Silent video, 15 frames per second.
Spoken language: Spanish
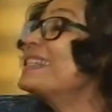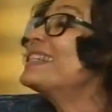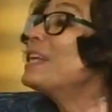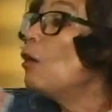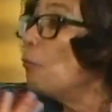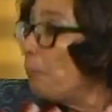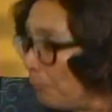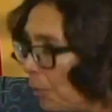
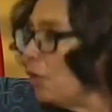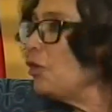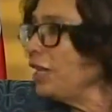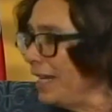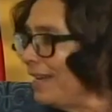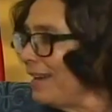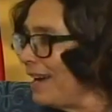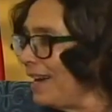se
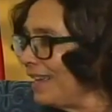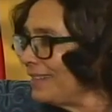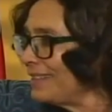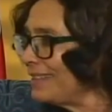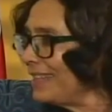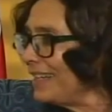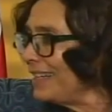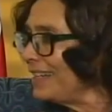opone a
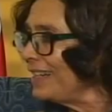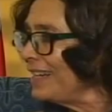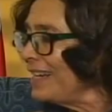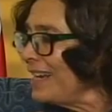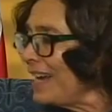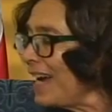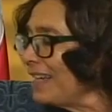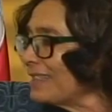este,
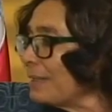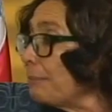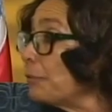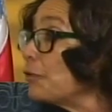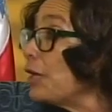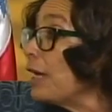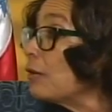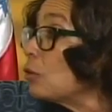a este
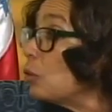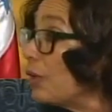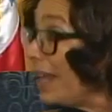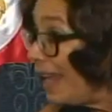proyecto.